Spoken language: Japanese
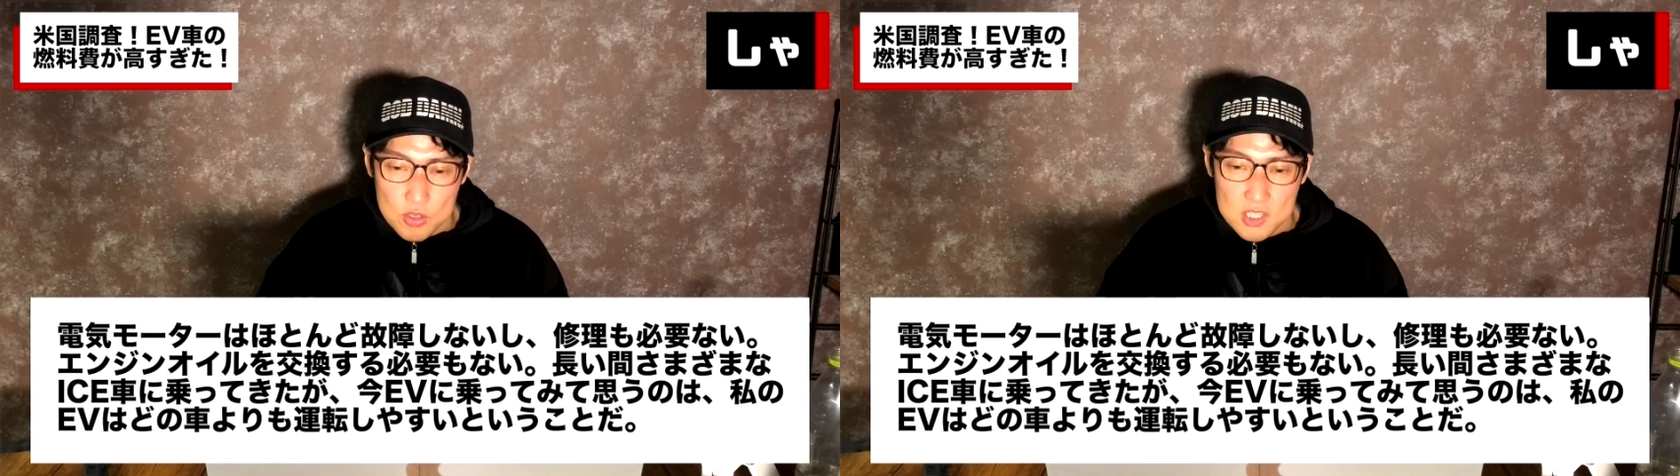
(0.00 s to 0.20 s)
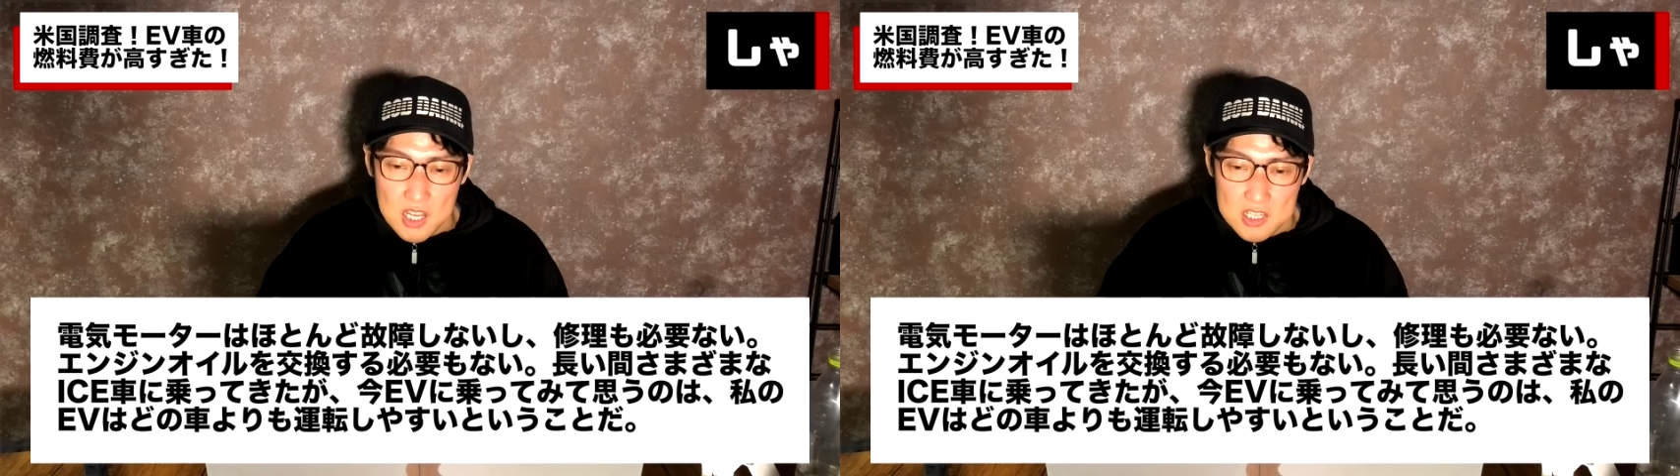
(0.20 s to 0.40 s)

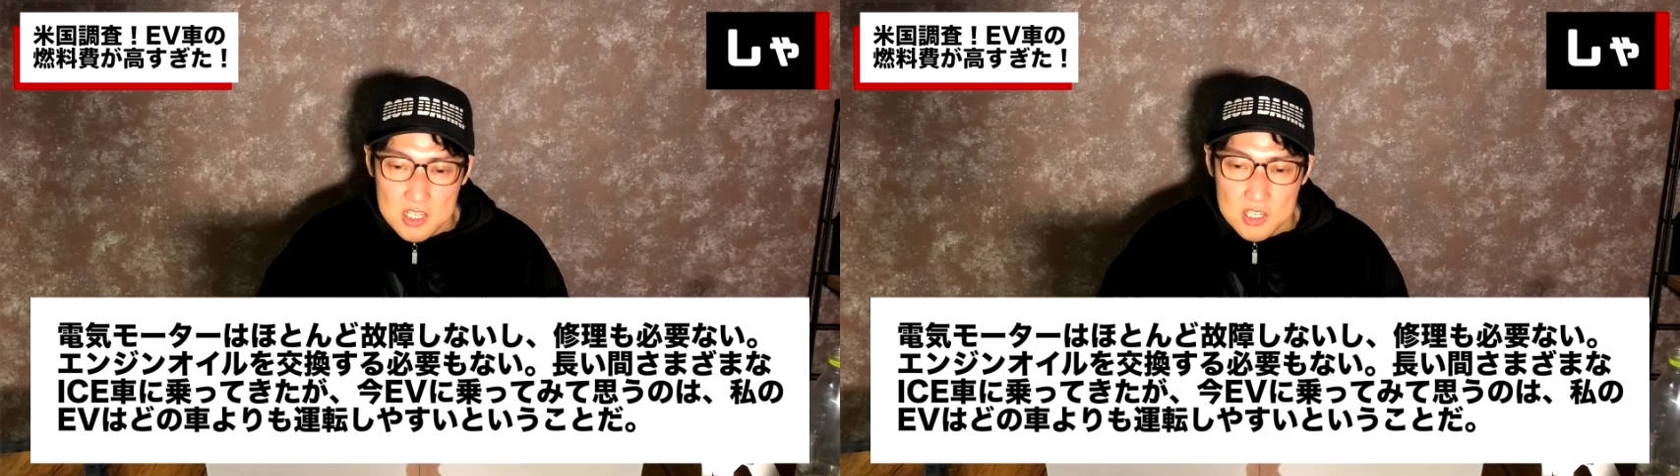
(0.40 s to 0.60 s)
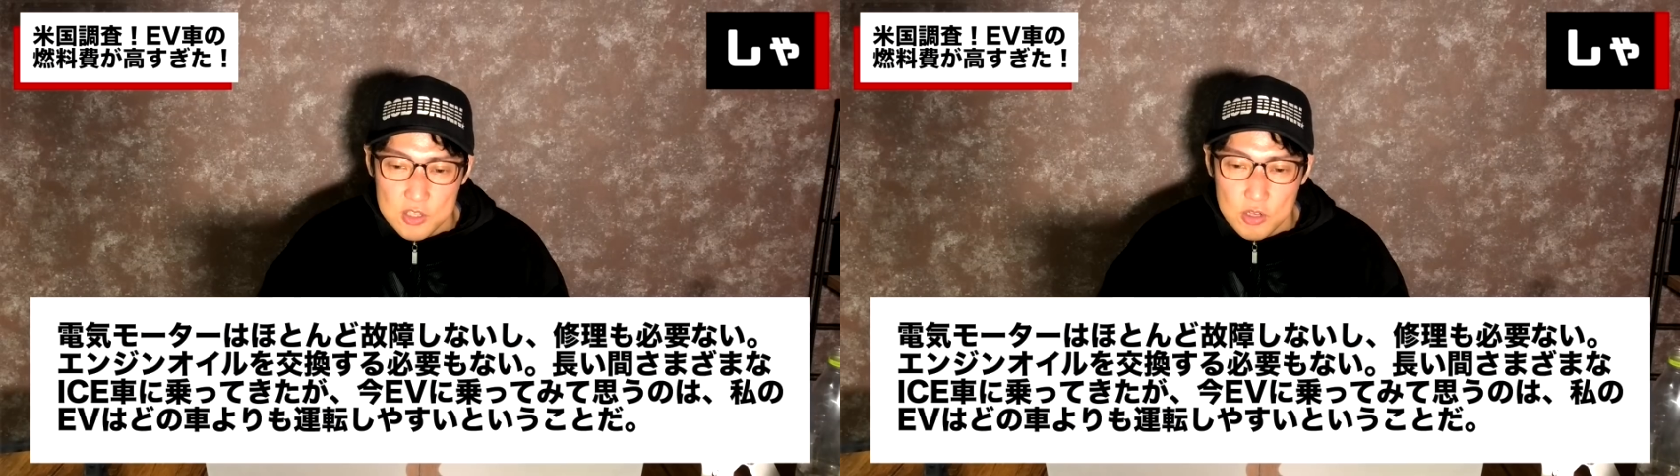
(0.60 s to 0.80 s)
しない
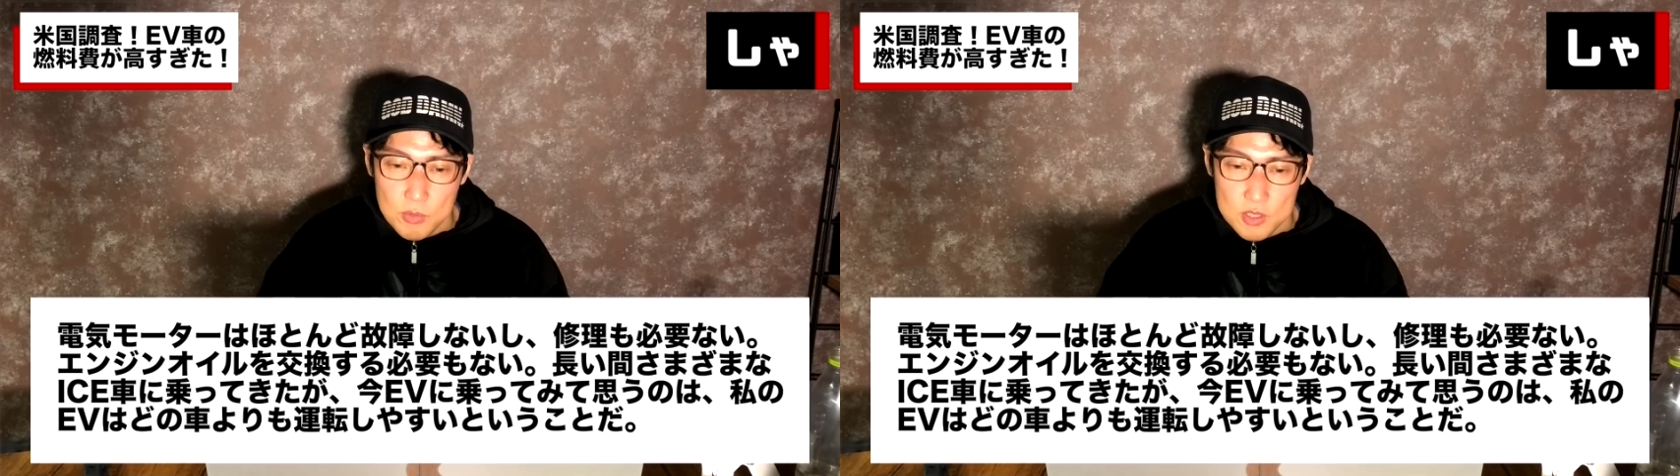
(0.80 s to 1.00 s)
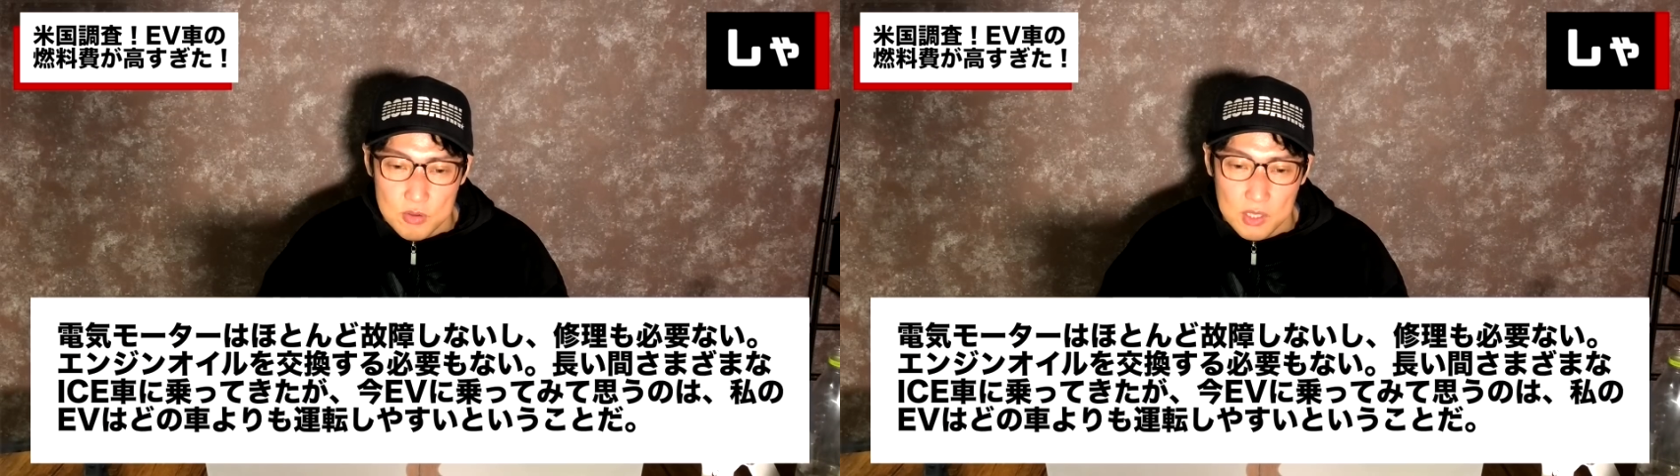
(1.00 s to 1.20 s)
し、修理
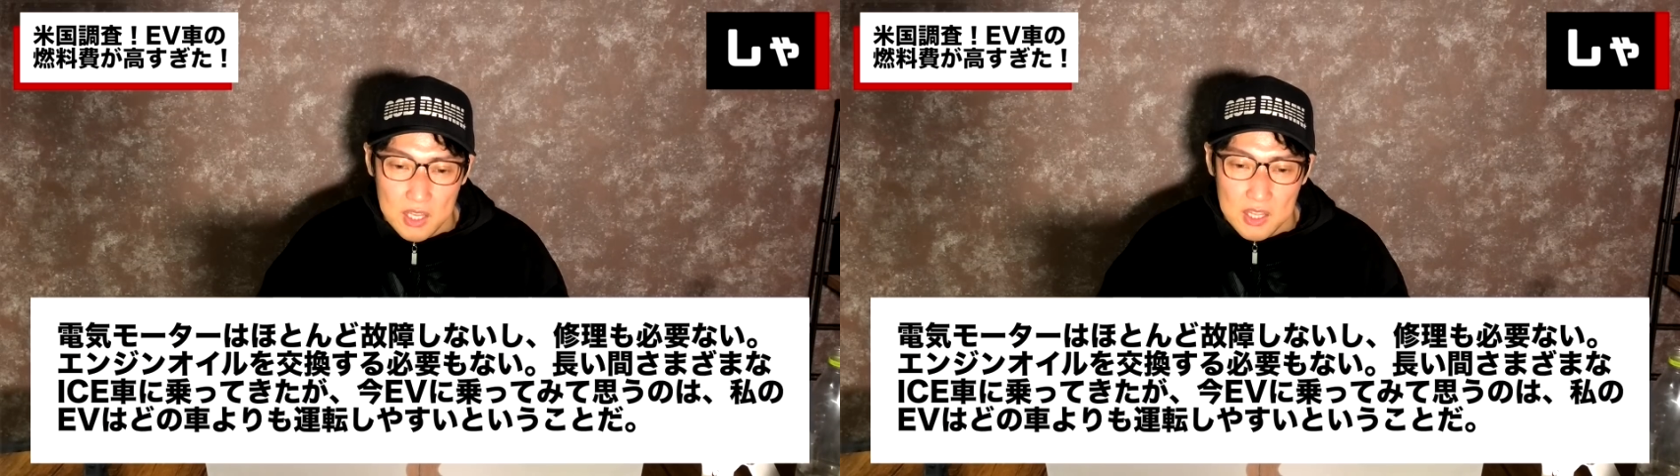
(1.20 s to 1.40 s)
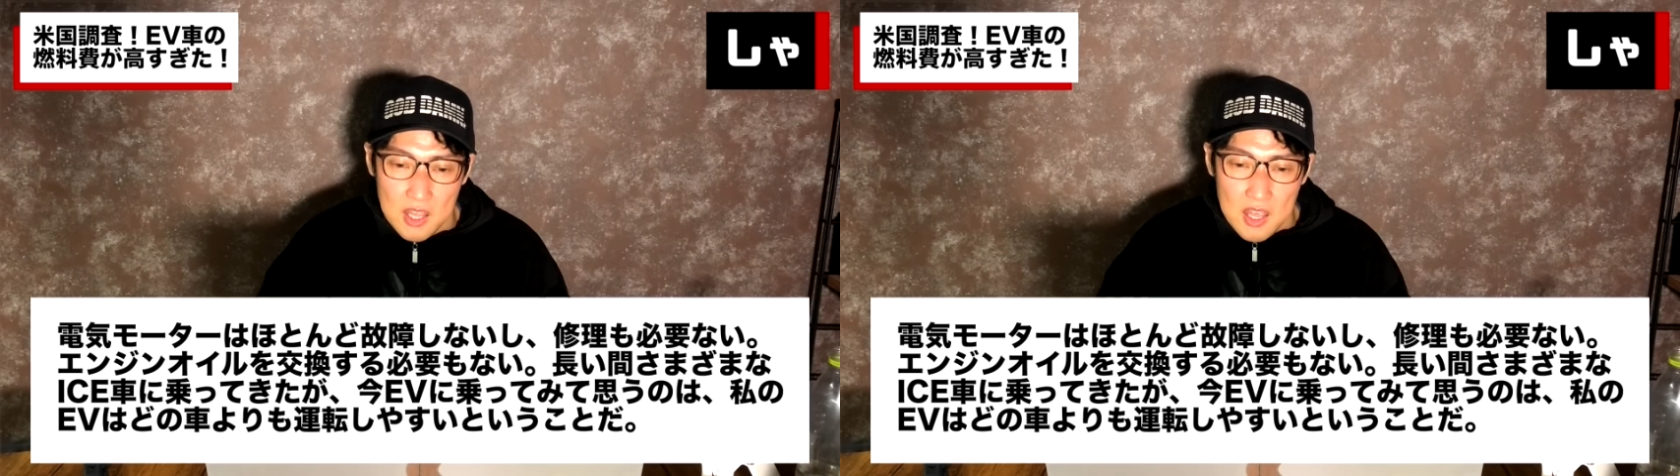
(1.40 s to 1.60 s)
も必要ない。